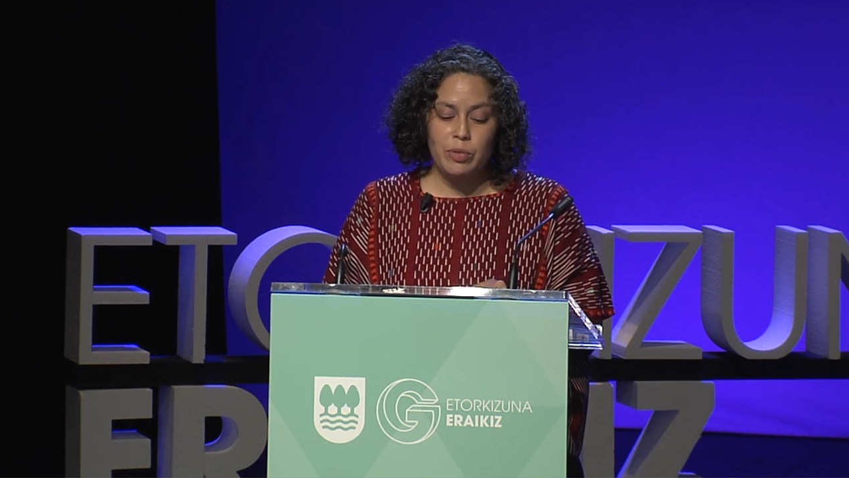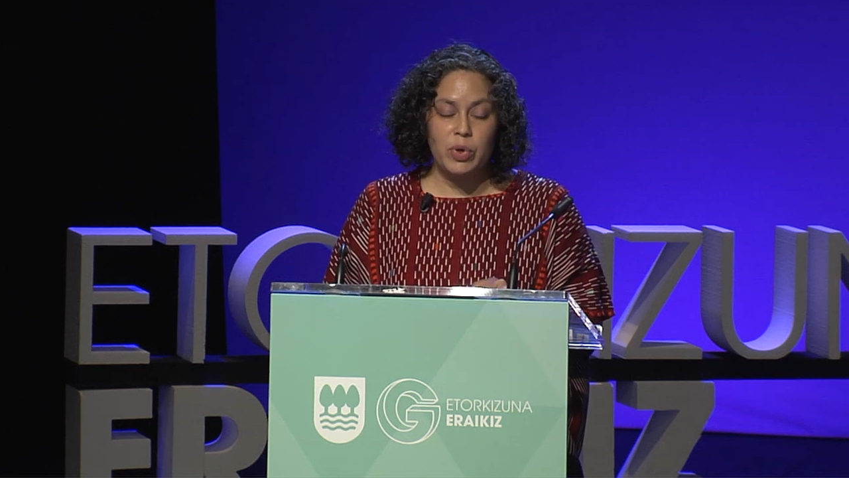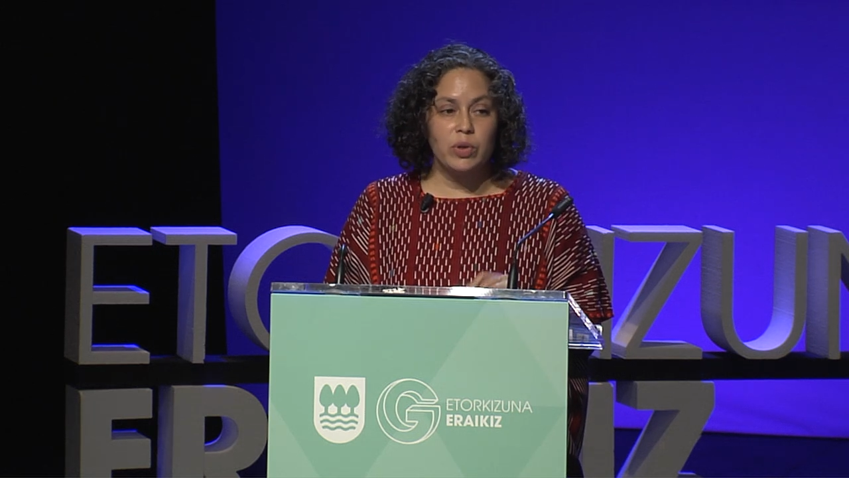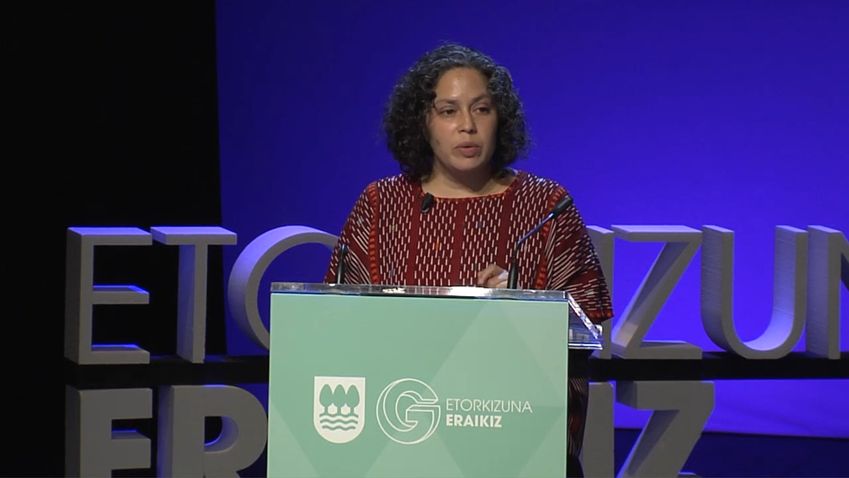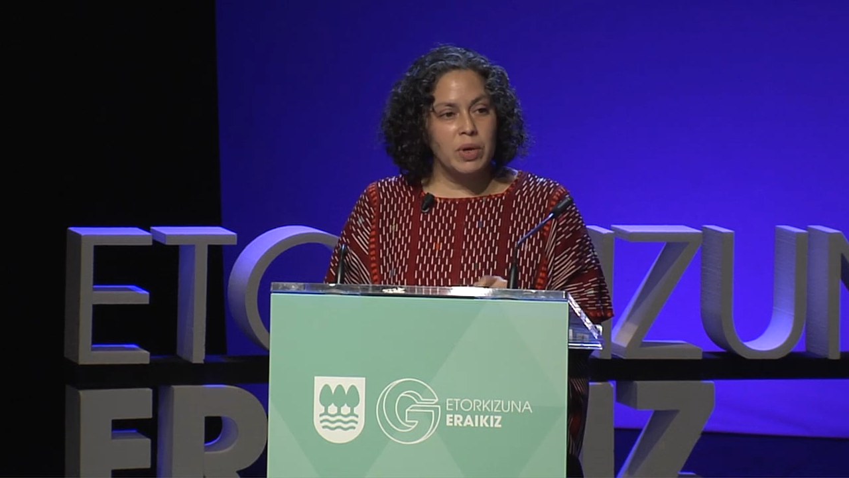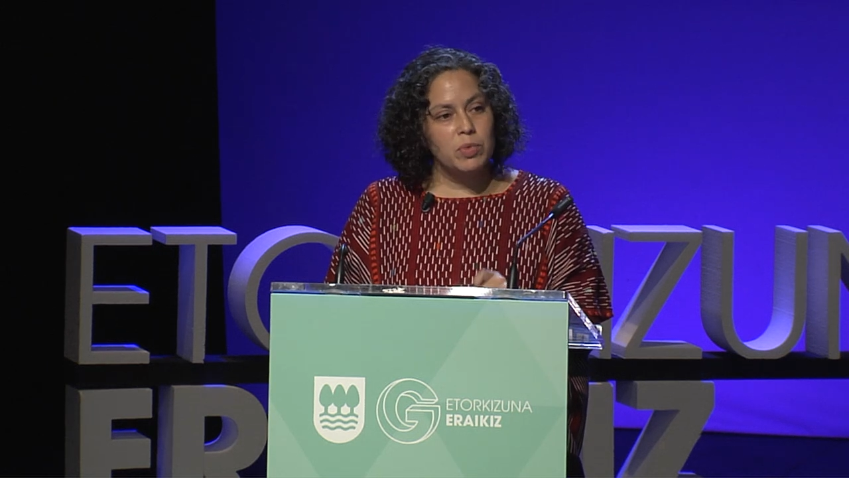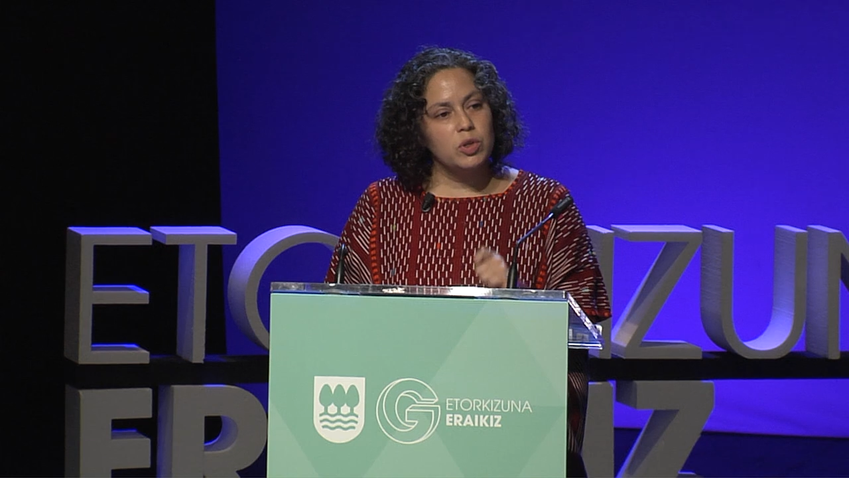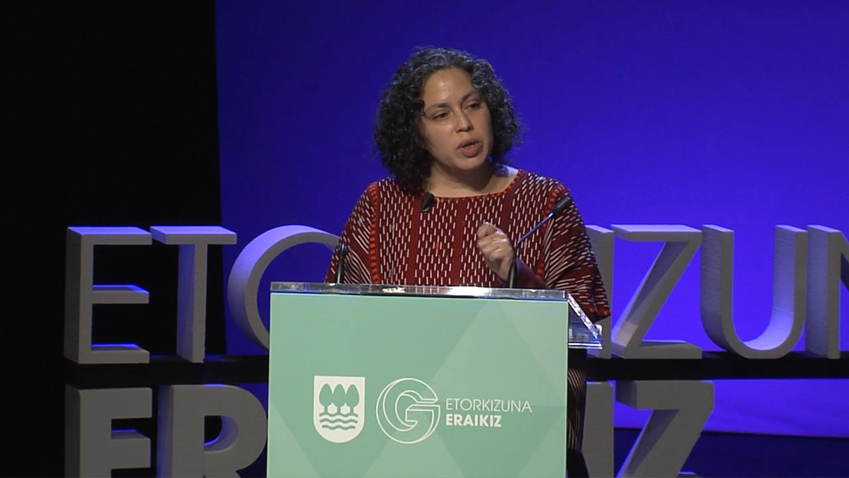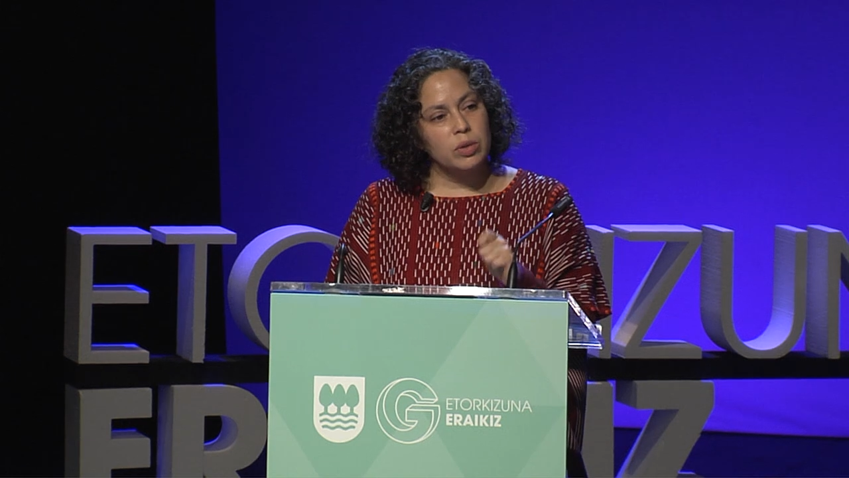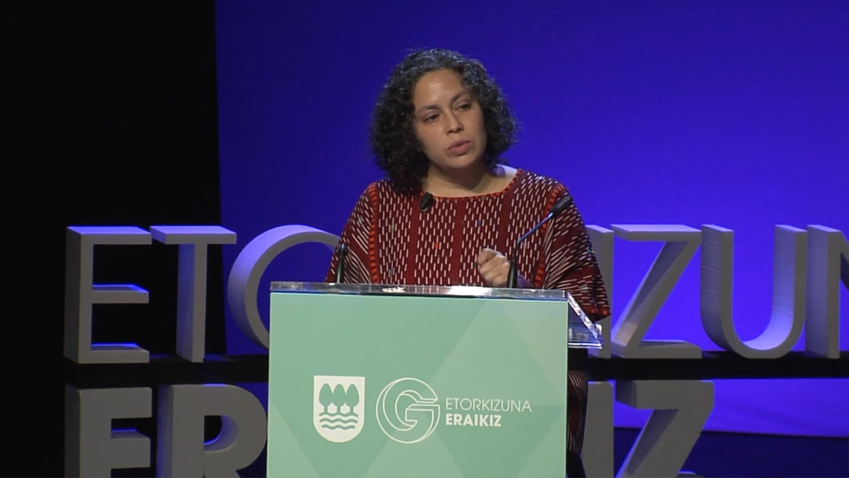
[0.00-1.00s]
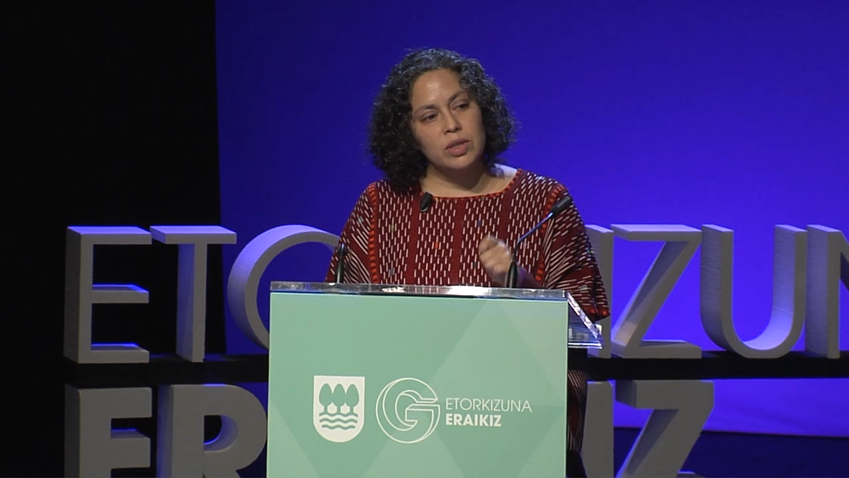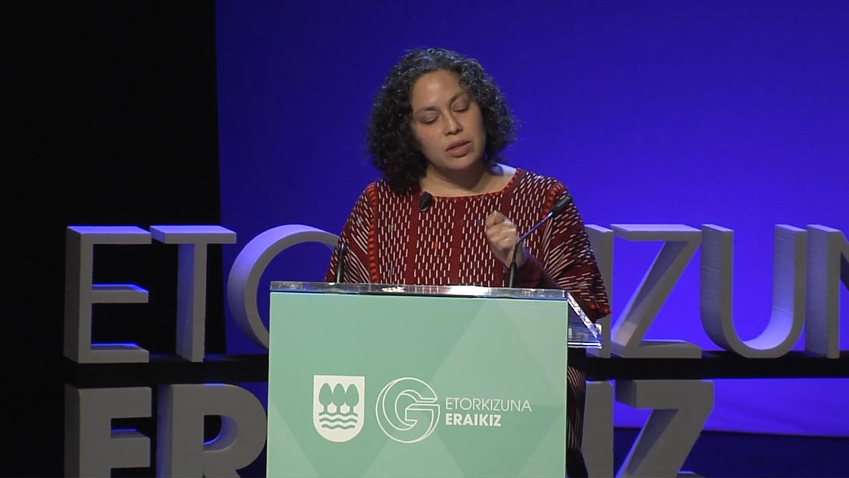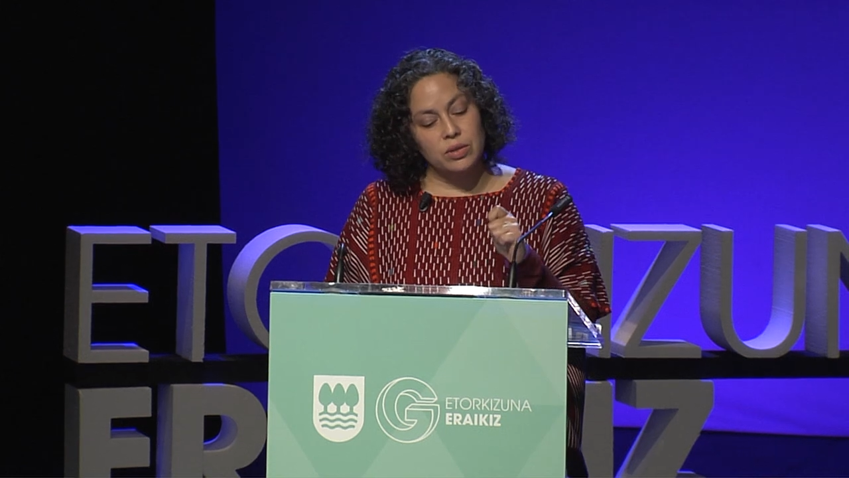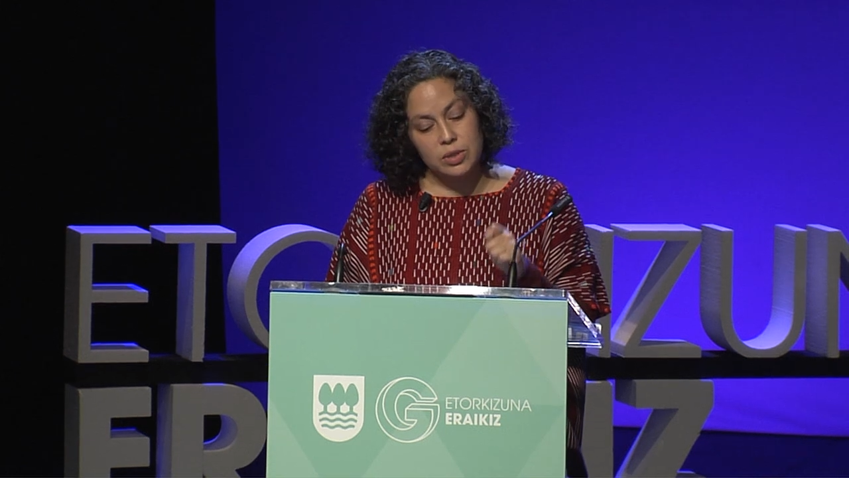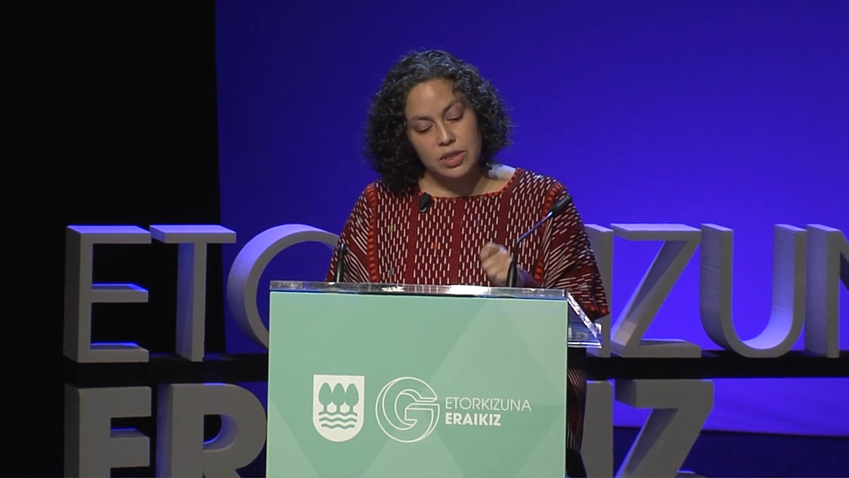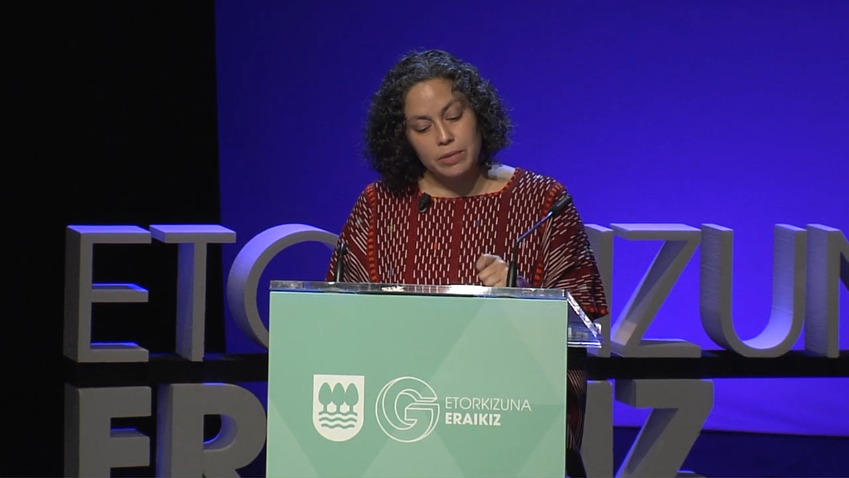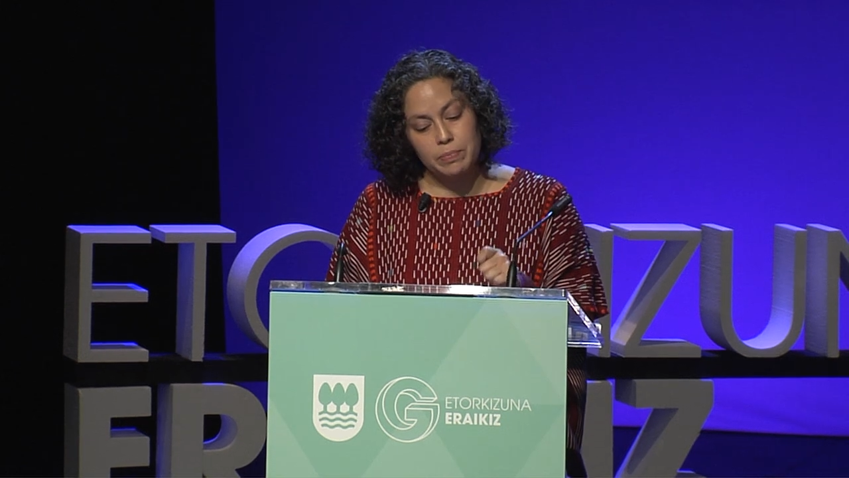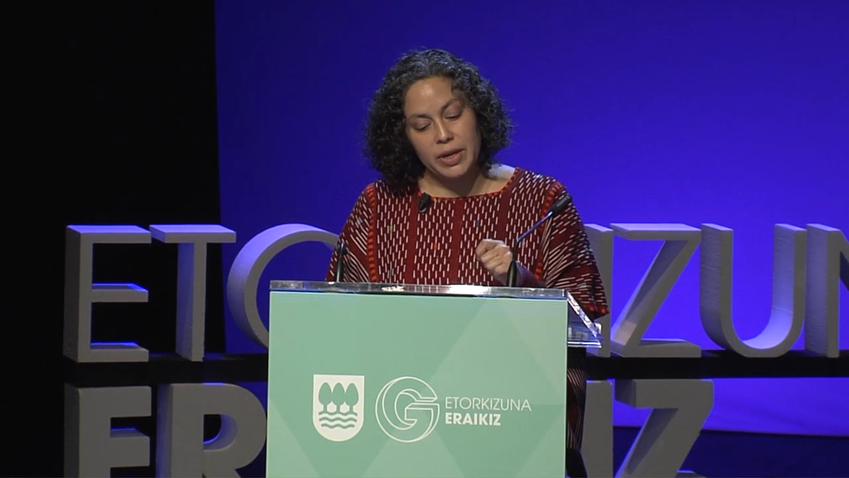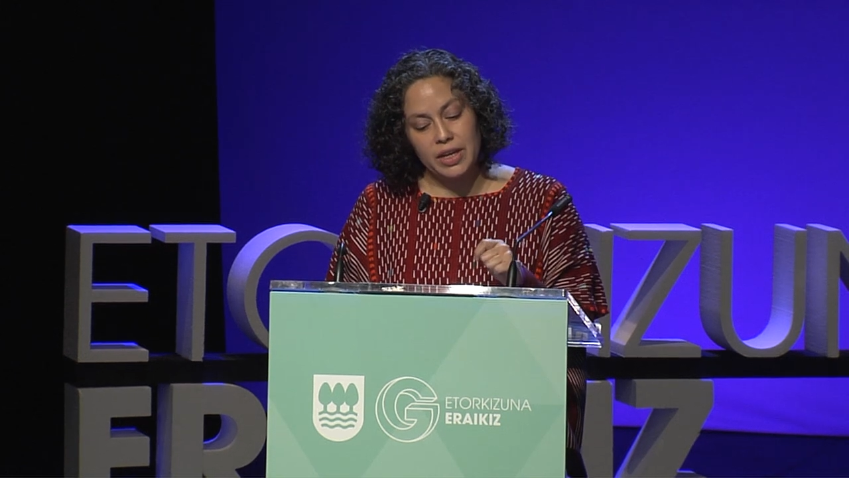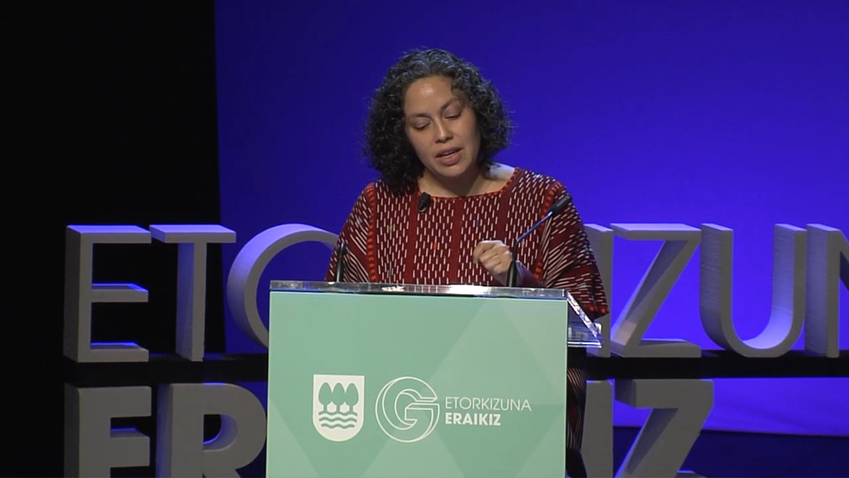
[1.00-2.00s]
pero debemos preguntarnos
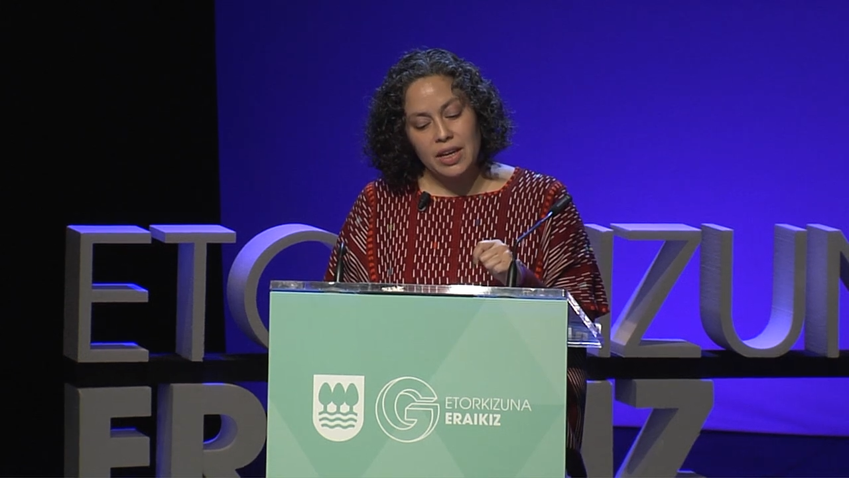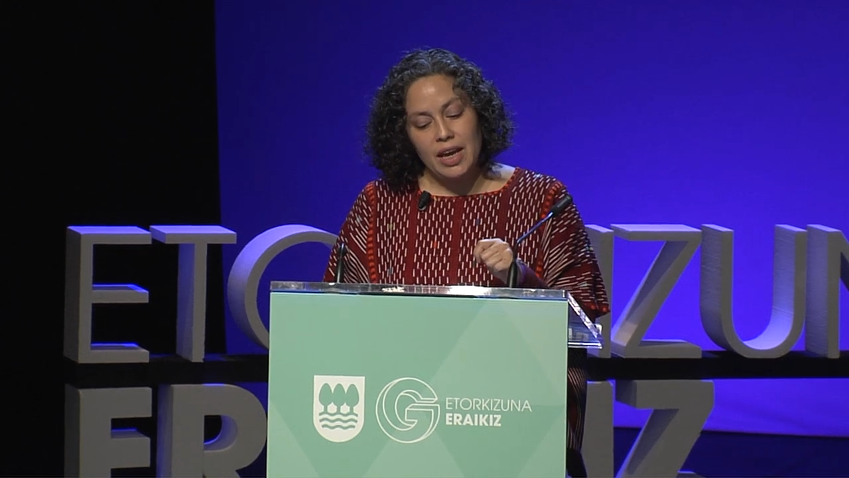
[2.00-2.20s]
siempre